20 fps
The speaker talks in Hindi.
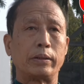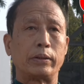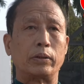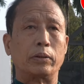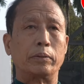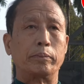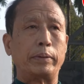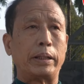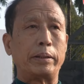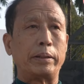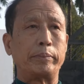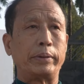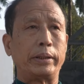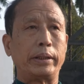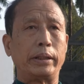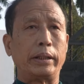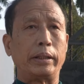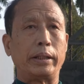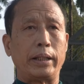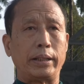तो मैं भी
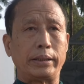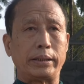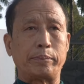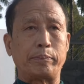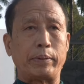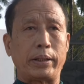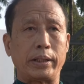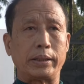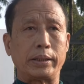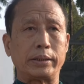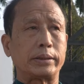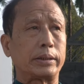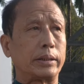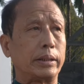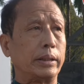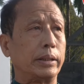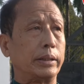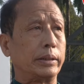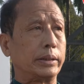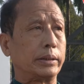एज ए पेरेंट्स
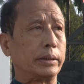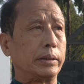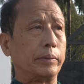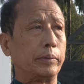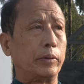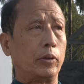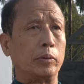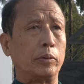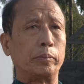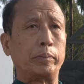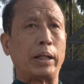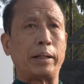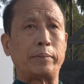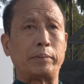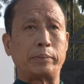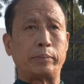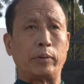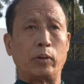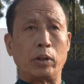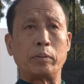ऑन बिहाफ
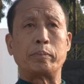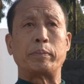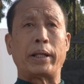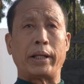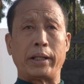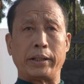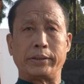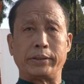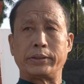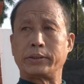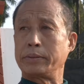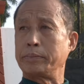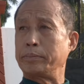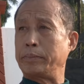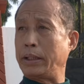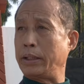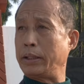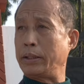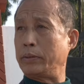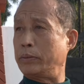ऑफ ऑल पेरेंट्स
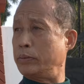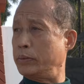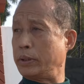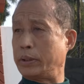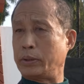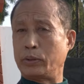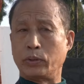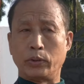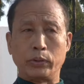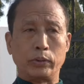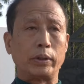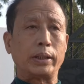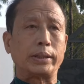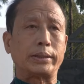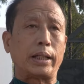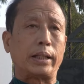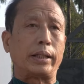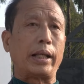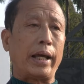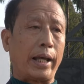मैं उन दोनों का
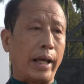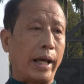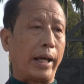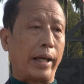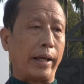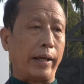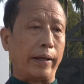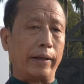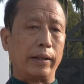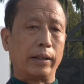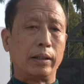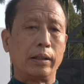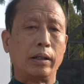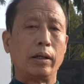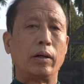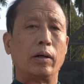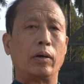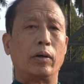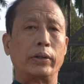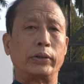साथ आया है
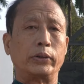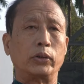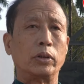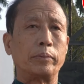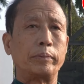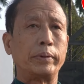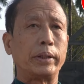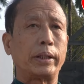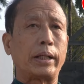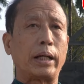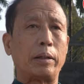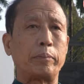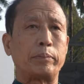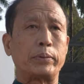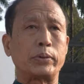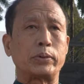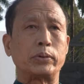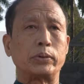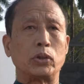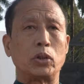और जो भी कल
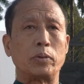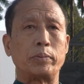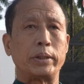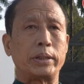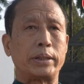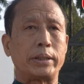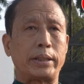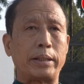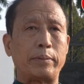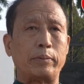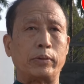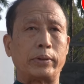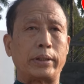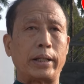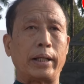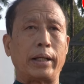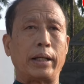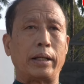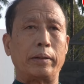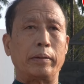परसों जो भी स्टेप
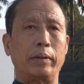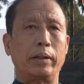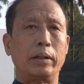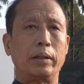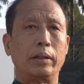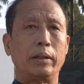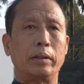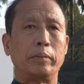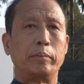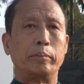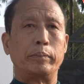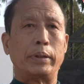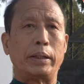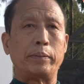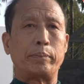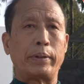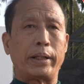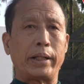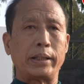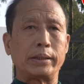उठाएगा
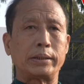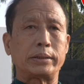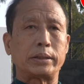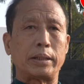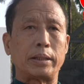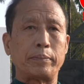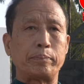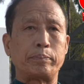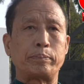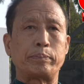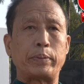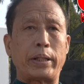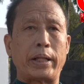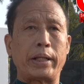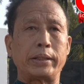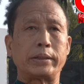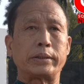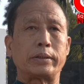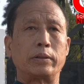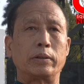मैं पेरेंट्स सब
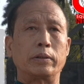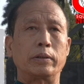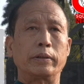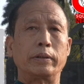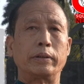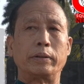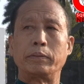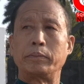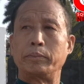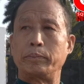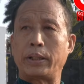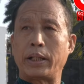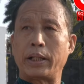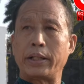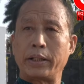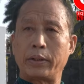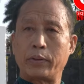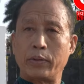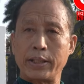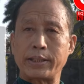पेरेंट्स को मेरा
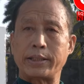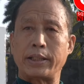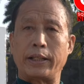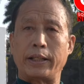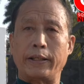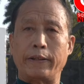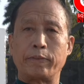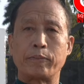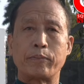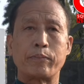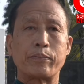रिक्वेस्ट है